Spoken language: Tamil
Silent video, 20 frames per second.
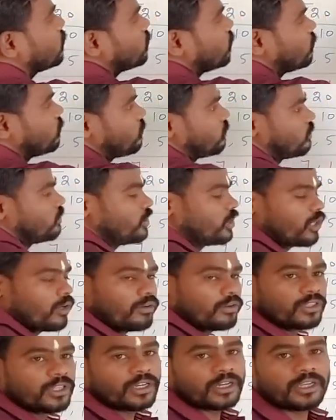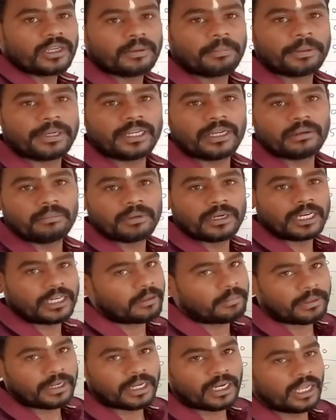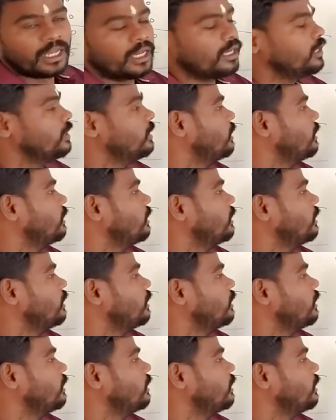ஸோ ஜீரோ வந்திருக்கு பெரிய நம்பர் ரெட்டப்படையில்